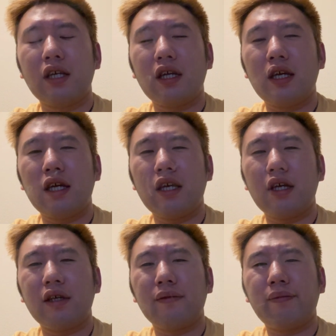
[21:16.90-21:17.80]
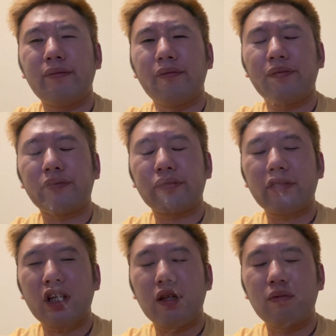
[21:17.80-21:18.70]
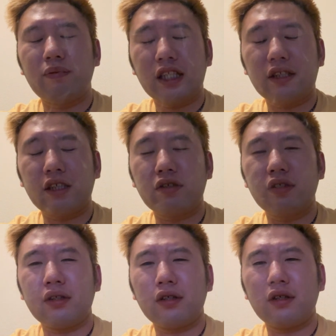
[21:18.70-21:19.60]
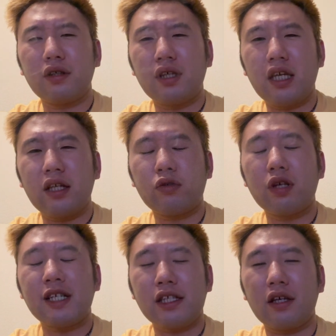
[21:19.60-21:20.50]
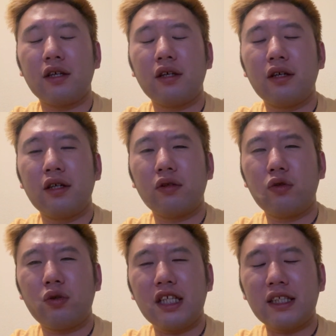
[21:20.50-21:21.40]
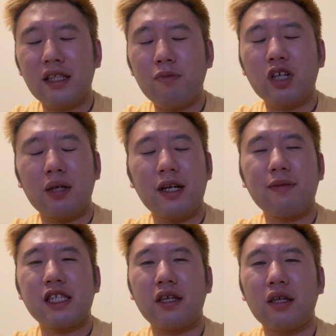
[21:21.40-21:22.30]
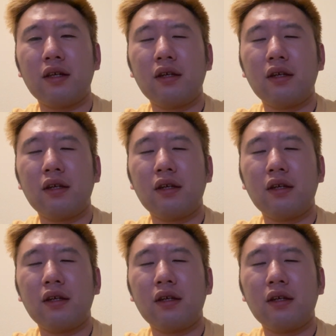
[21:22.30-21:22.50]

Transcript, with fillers: えー、全く、えー、問いません。どなたでも構いません。